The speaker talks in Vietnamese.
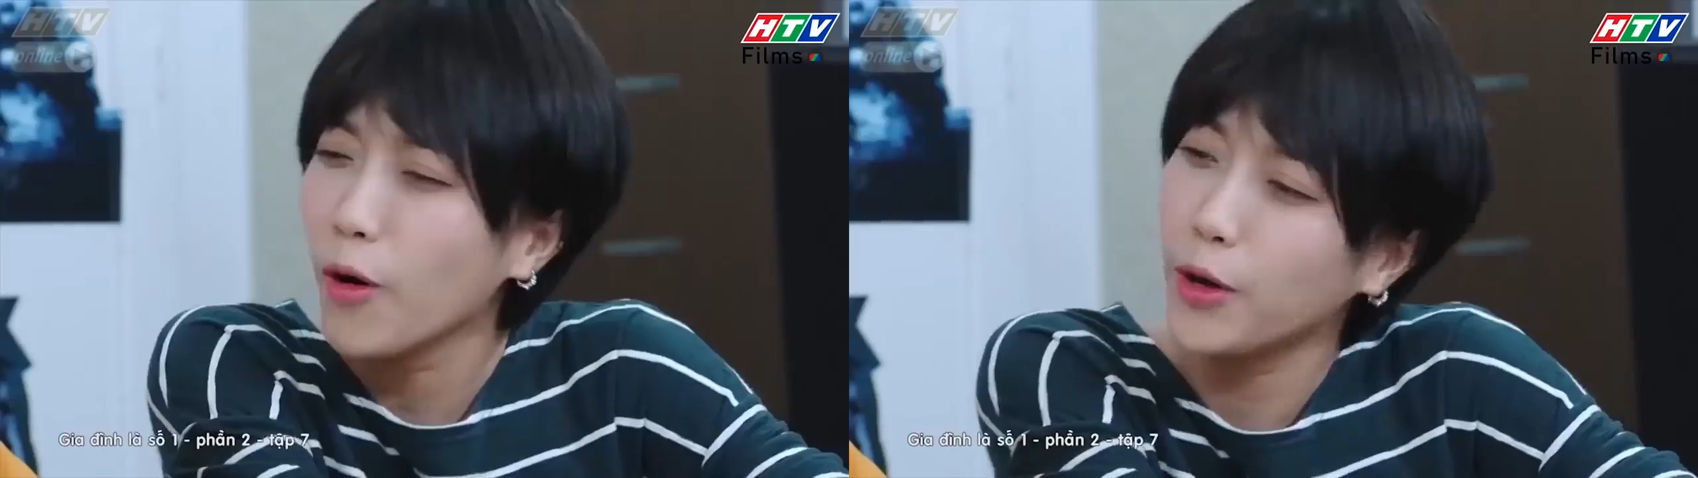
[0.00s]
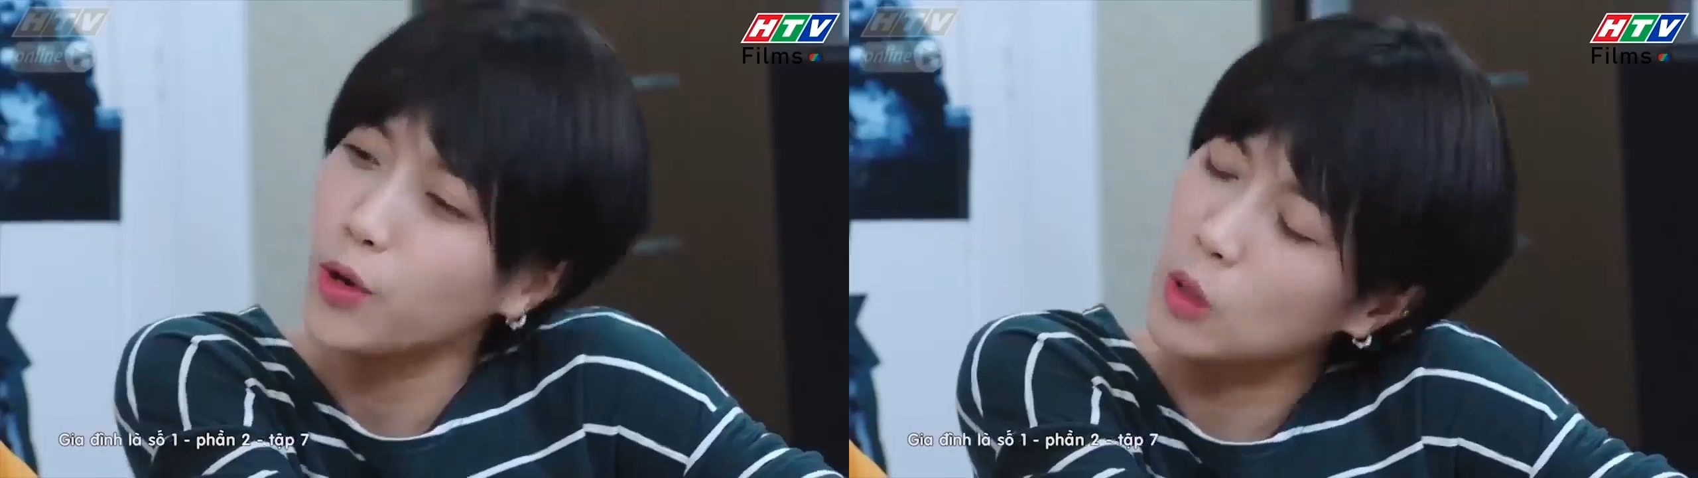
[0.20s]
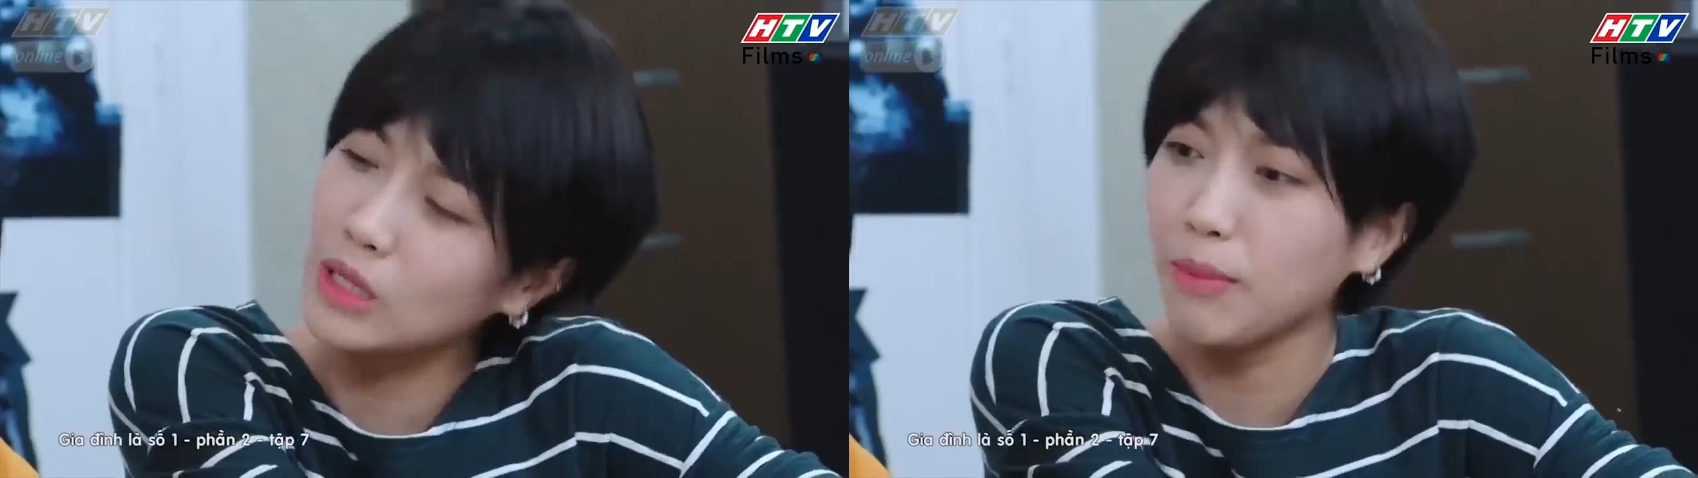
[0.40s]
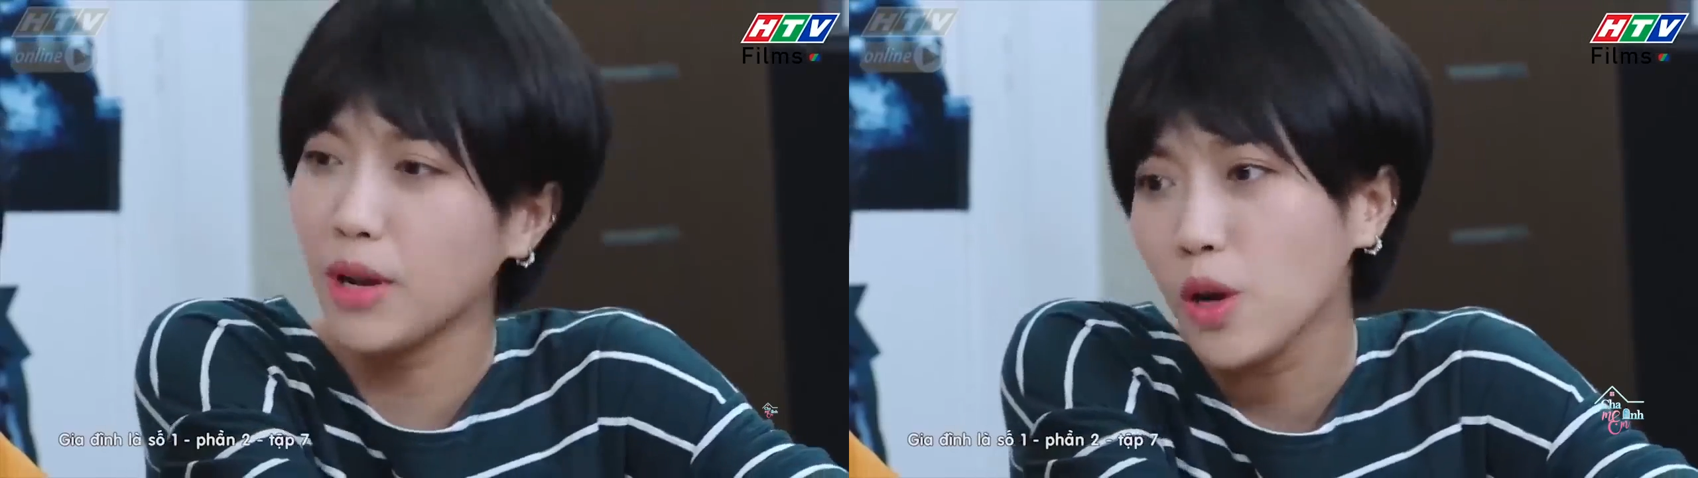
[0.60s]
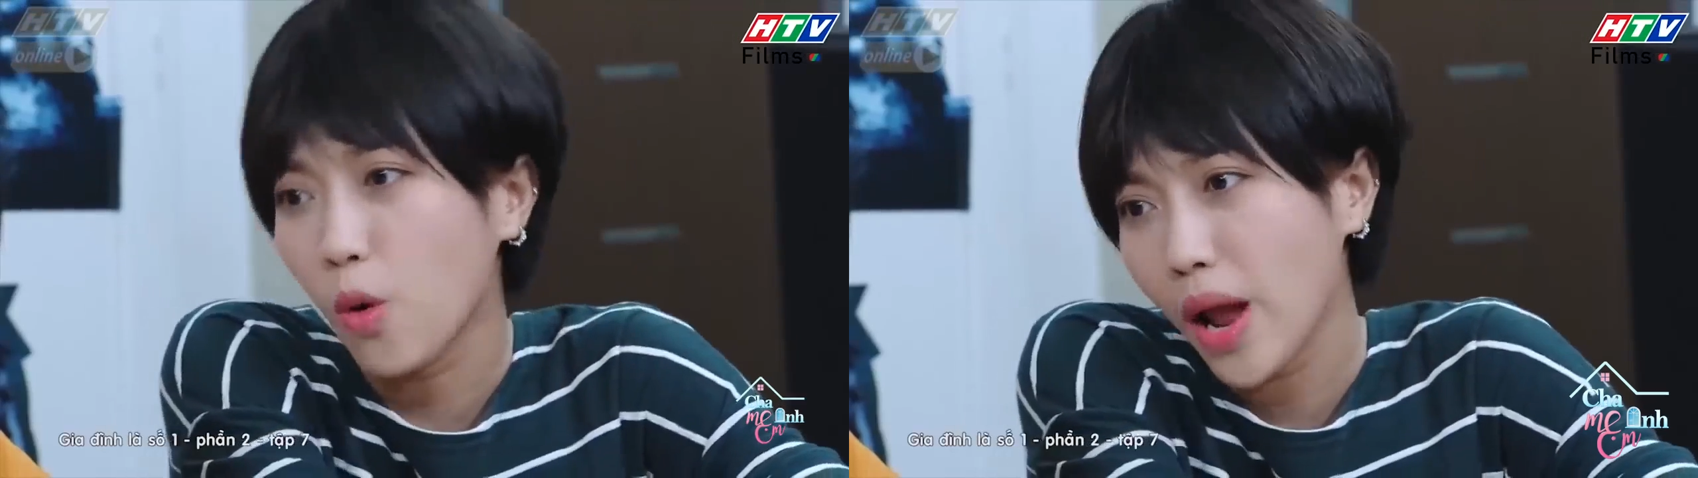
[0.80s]
cô hiểu tâm
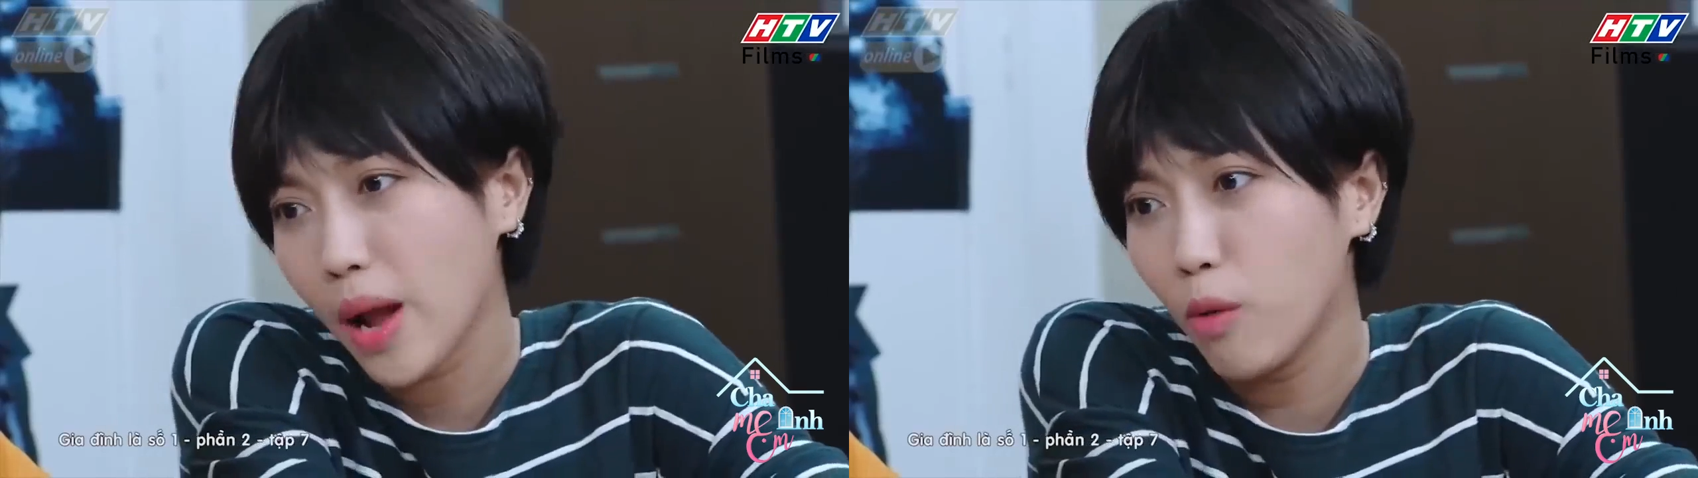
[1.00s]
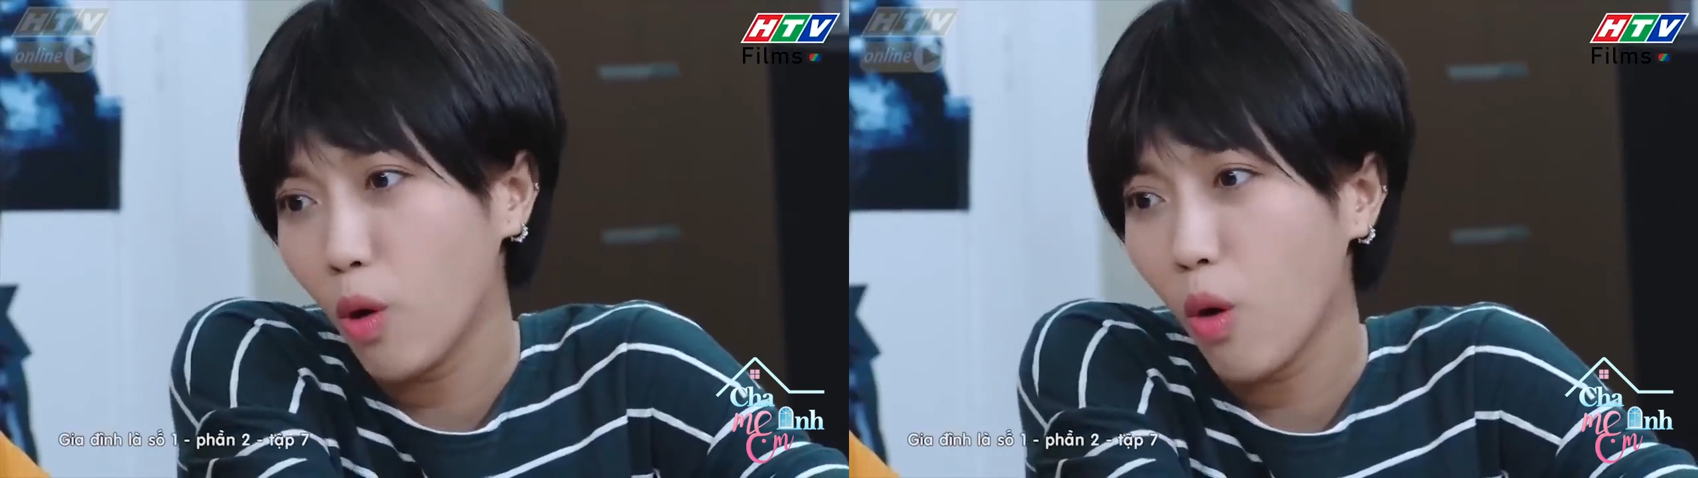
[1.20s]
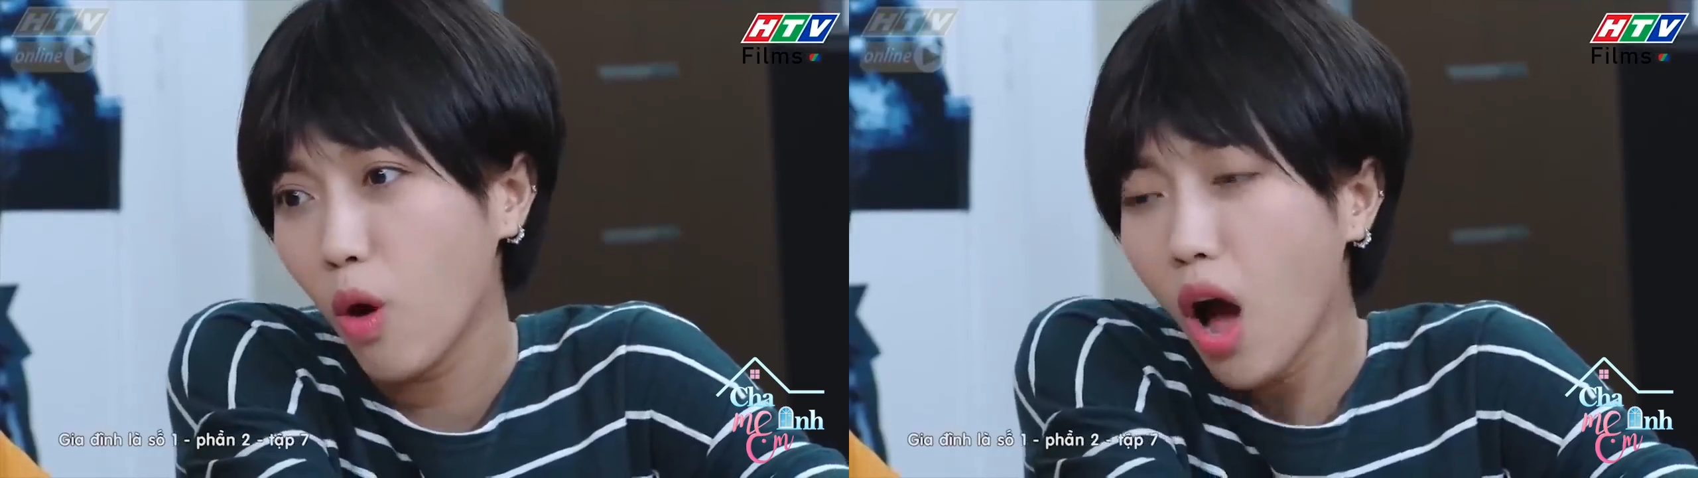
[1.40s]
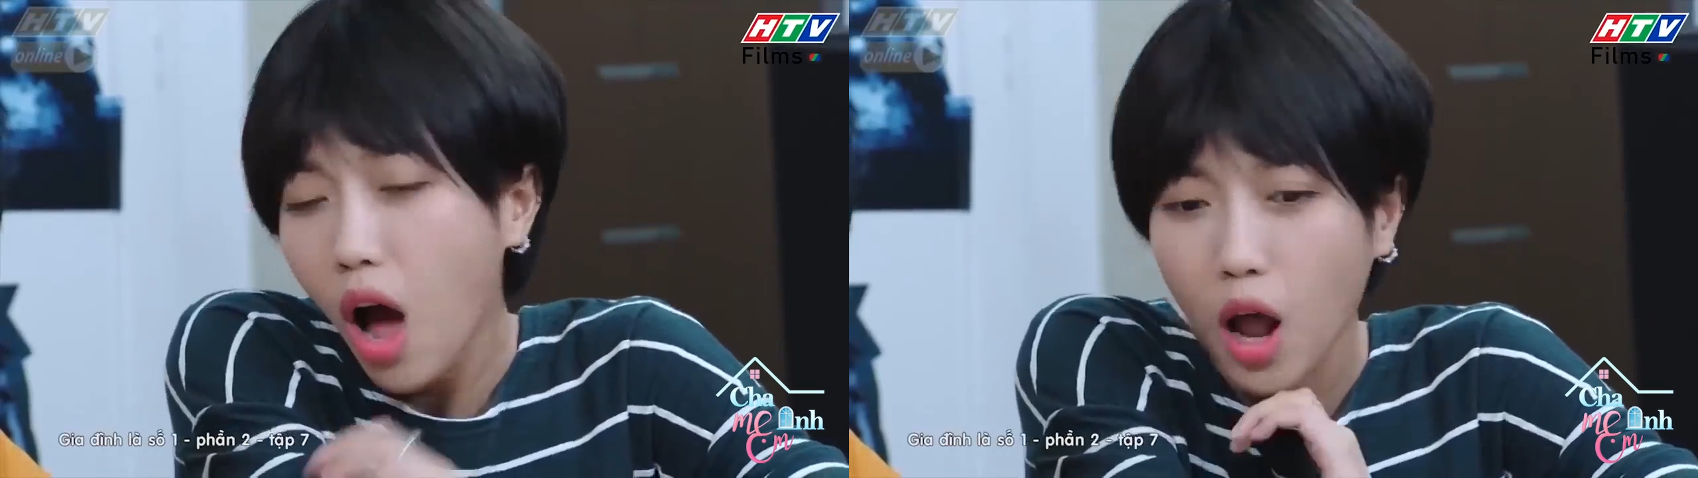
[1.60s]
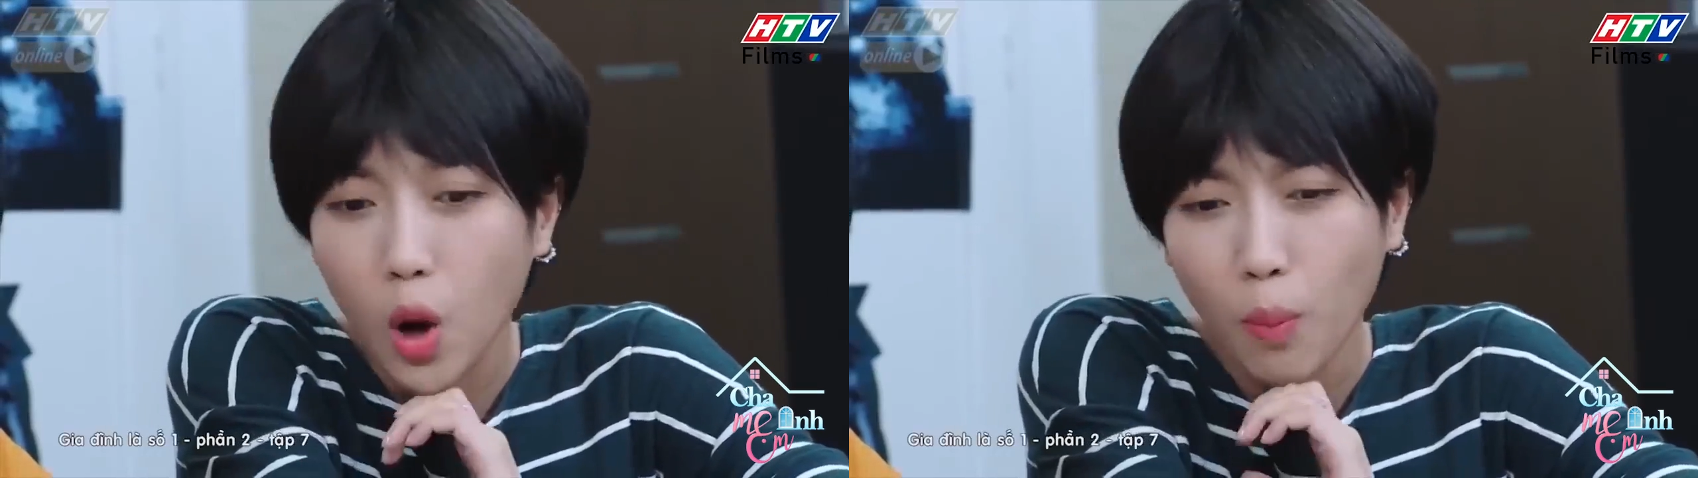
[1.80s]
lý của em luôn hồi